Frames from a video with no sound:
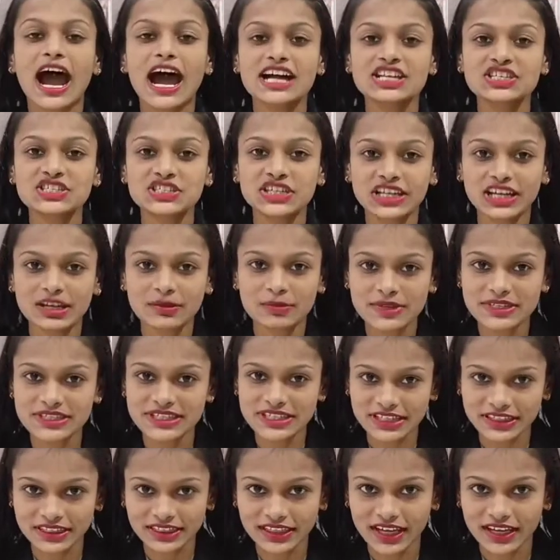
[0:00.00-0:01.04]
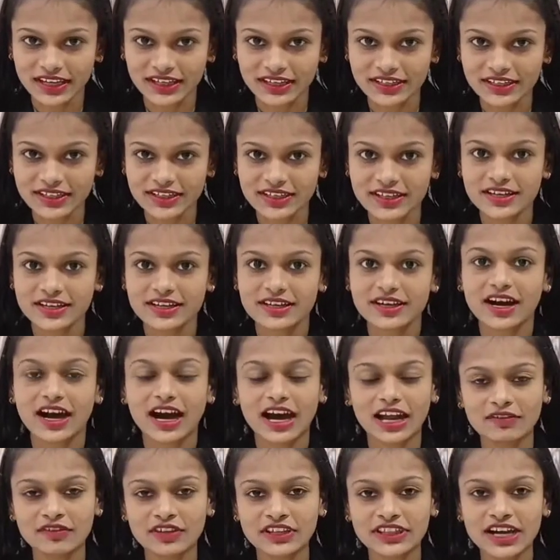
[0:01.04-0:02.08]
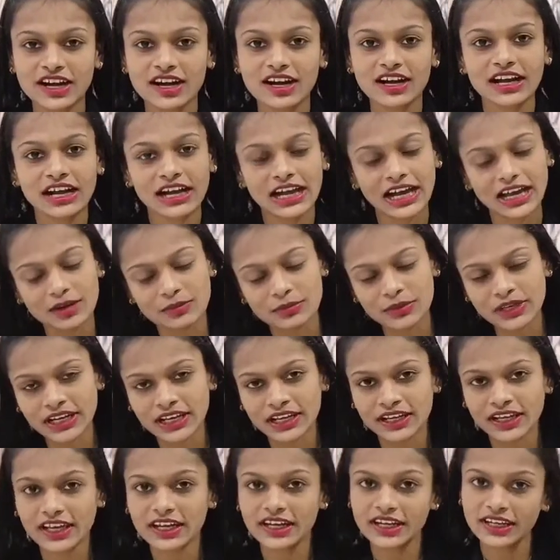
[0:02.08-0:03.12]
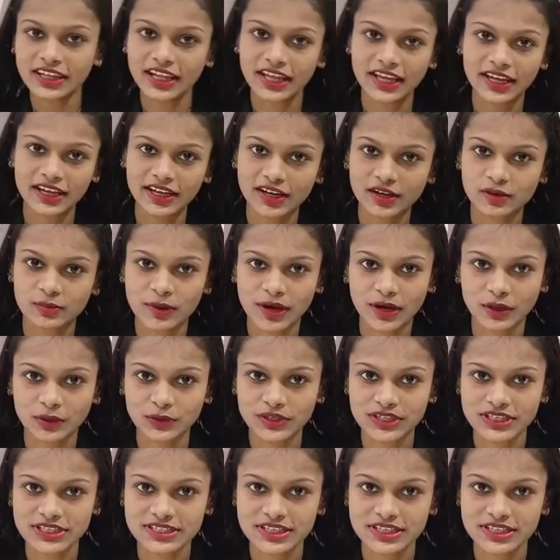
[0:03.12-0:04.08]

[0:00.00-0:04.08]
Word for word: आज के लिए बस इतना ही अलविदा कल मिलेंगे नए अखबारों के